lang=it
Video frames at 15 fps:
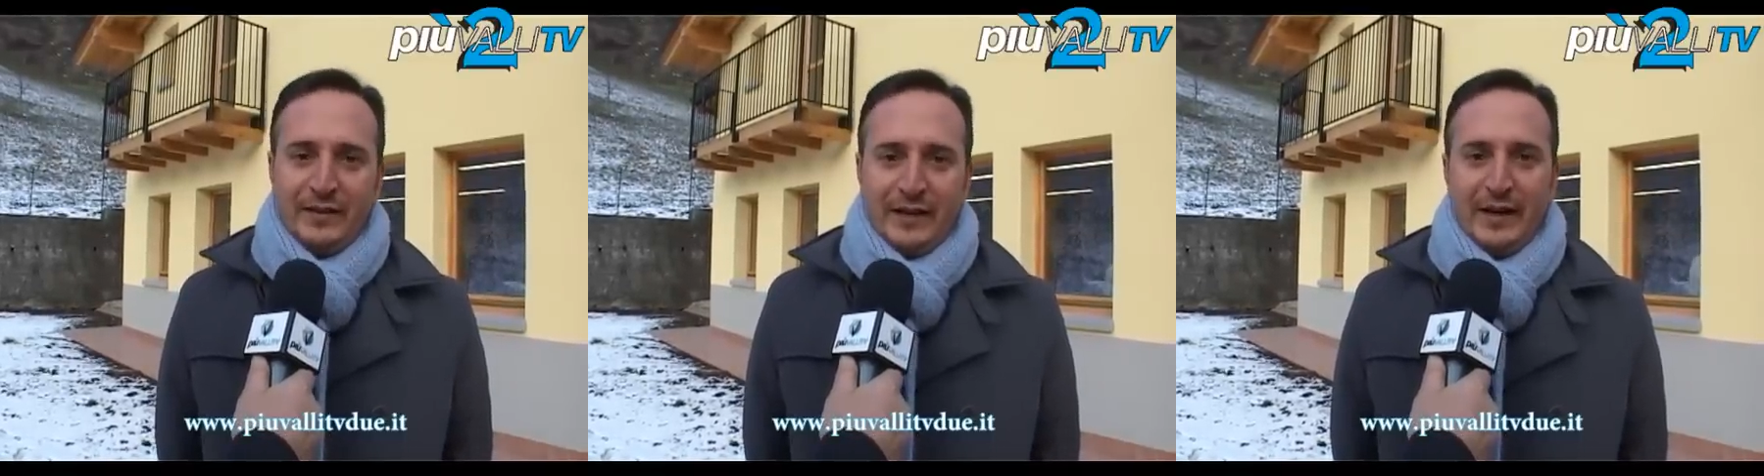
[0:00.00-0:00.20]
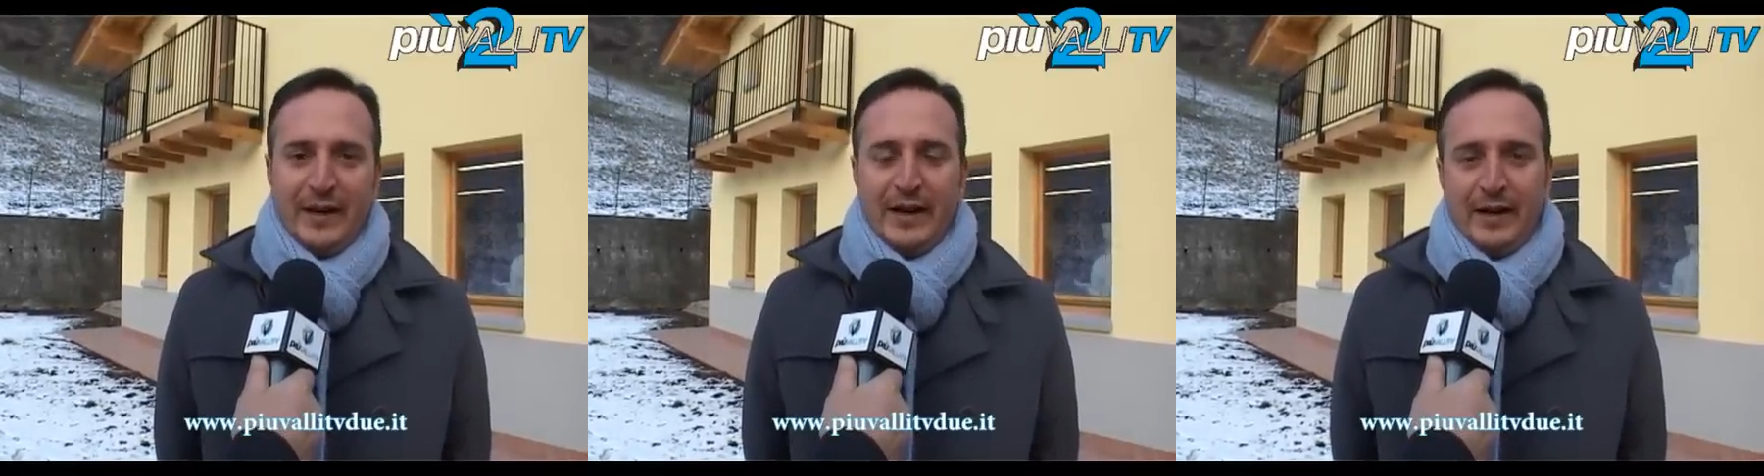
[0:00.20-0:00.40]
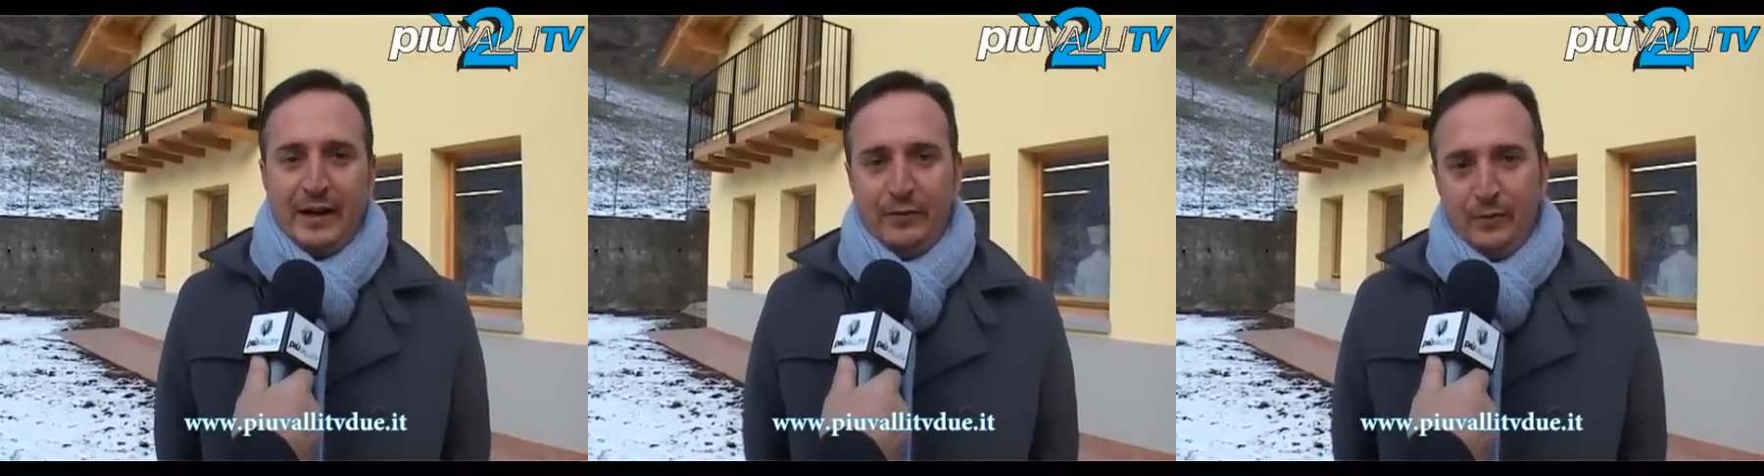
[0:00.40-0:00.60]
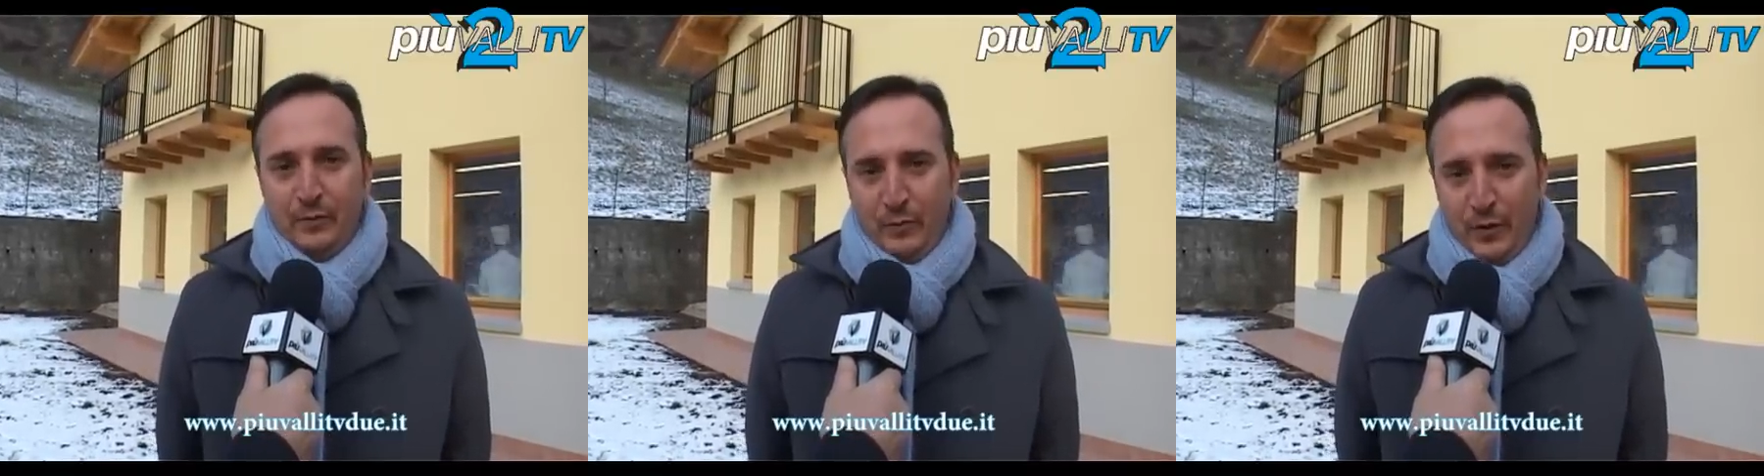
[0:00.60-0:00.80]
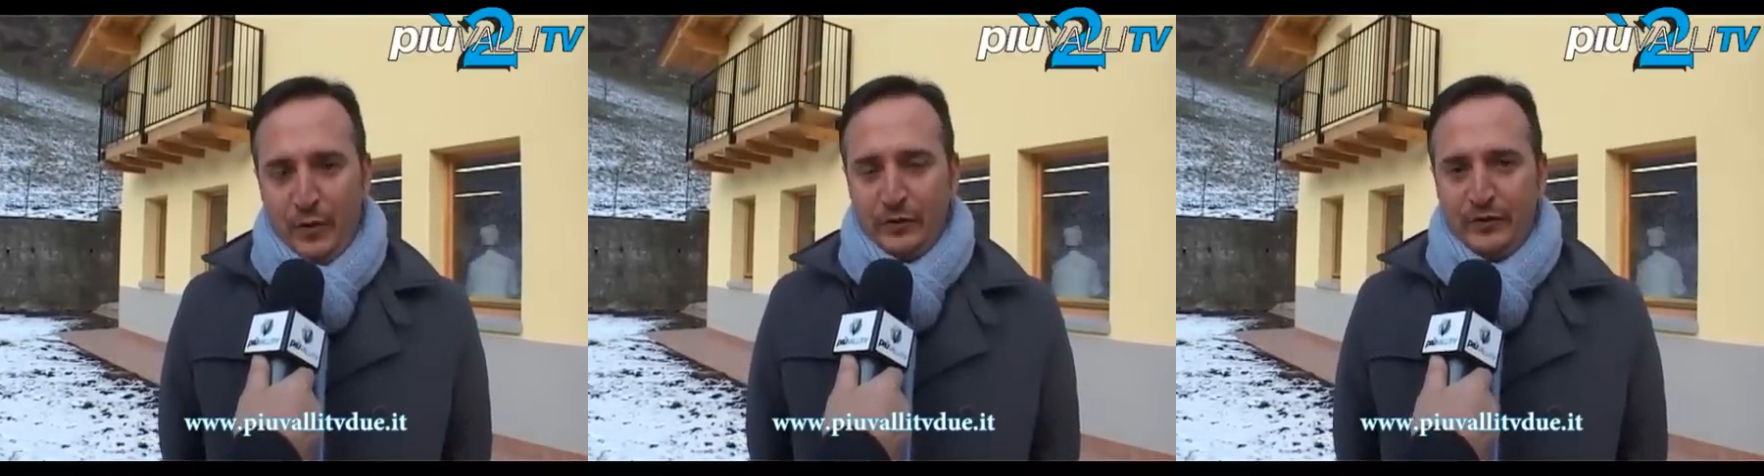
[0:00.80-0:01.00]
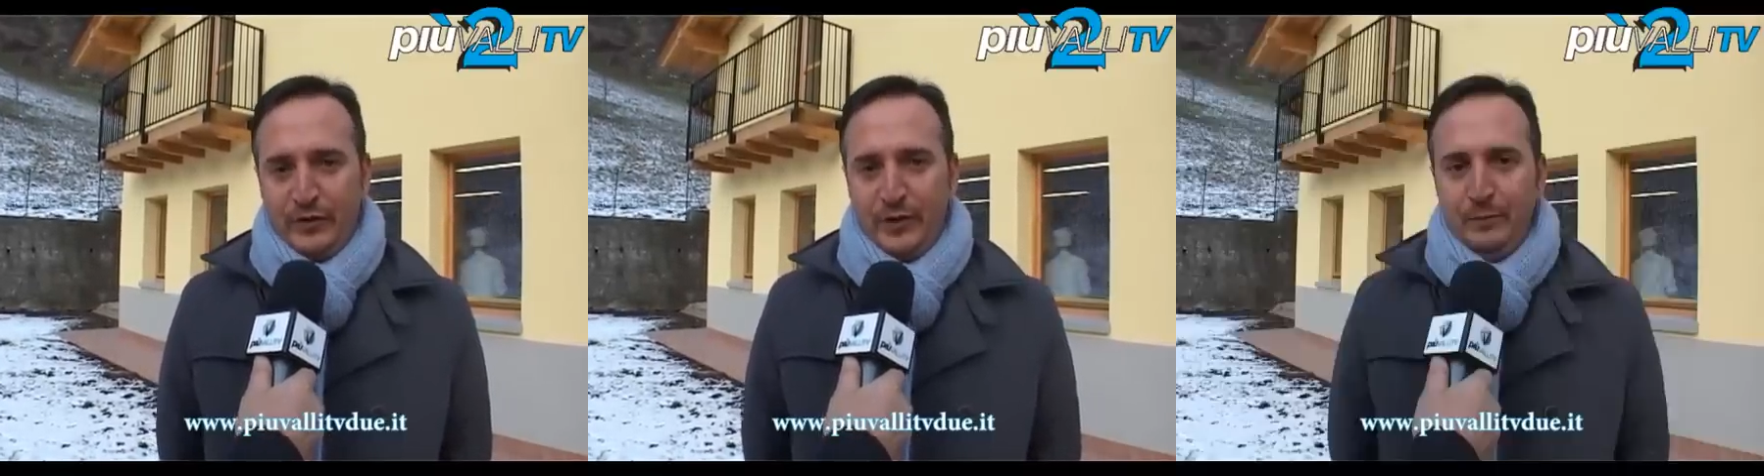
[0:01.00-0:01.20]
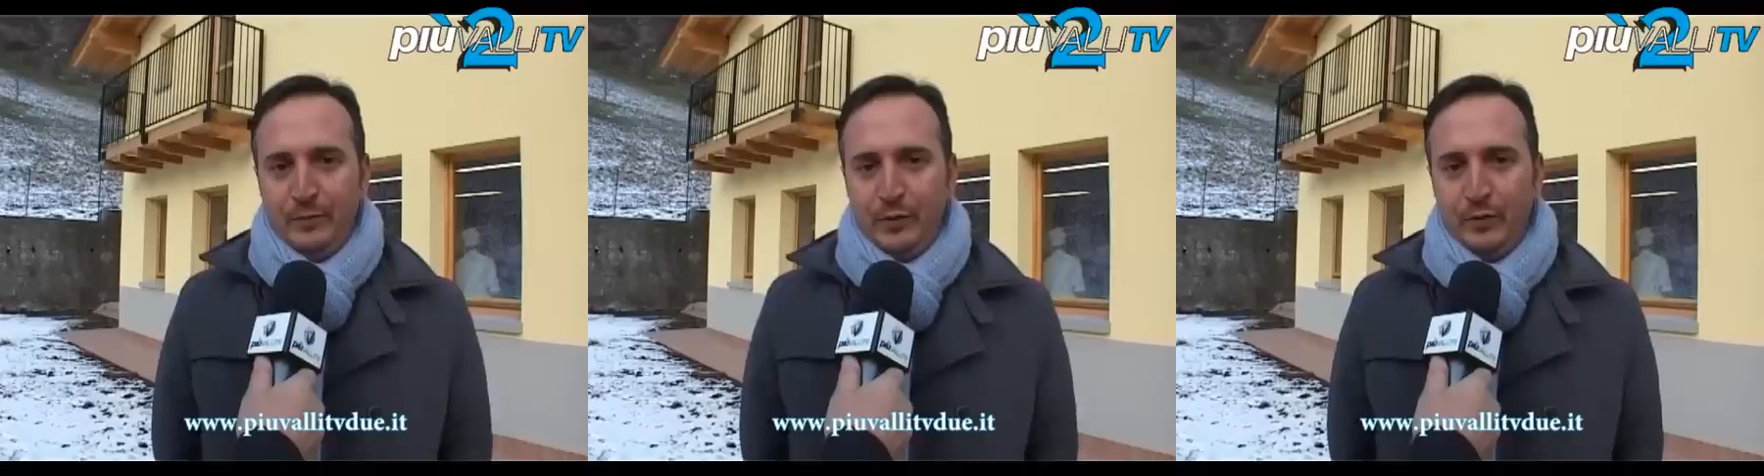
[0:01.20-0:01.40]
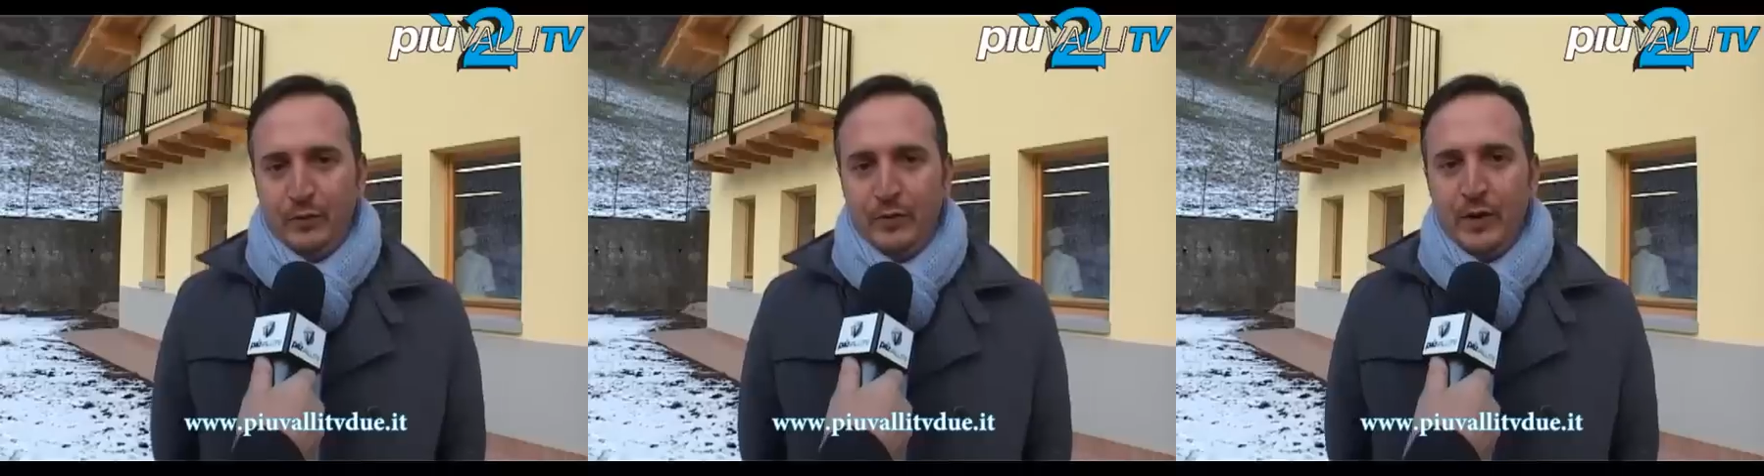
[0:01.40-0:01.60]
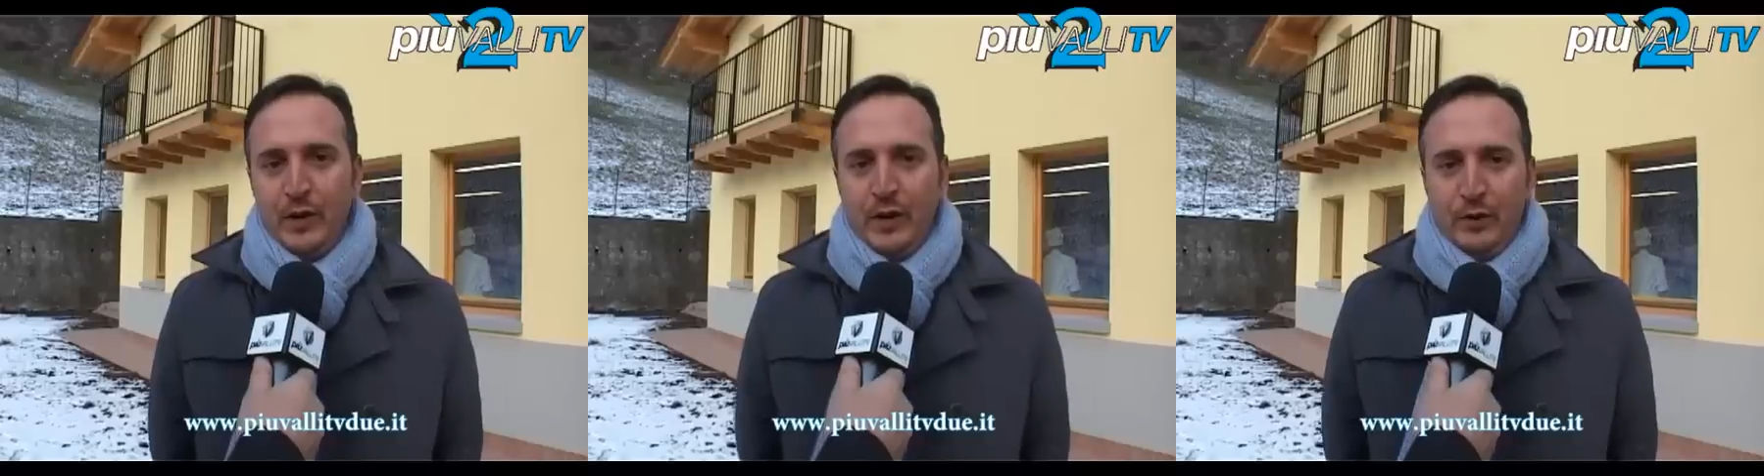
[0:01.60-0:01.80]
creano posti in più